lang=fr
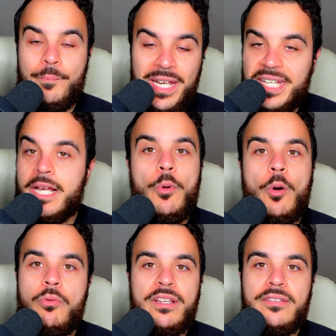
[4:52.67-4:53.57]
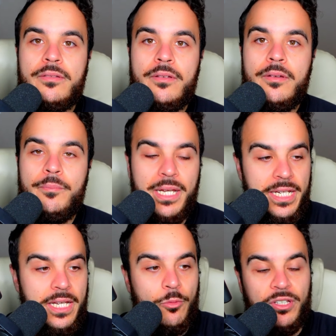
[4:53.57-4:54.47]
Bellingham en pointe.
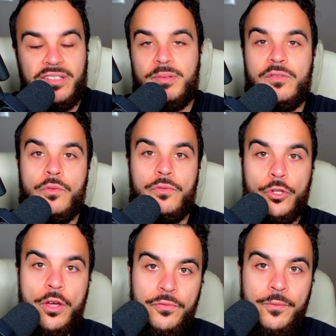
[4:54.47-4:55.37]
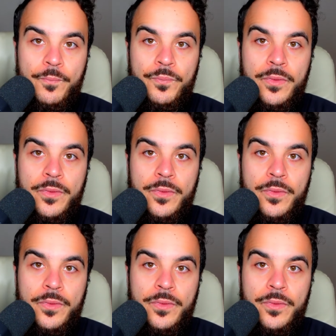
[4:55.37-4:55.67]
Bellingham en espèce de faux neuf.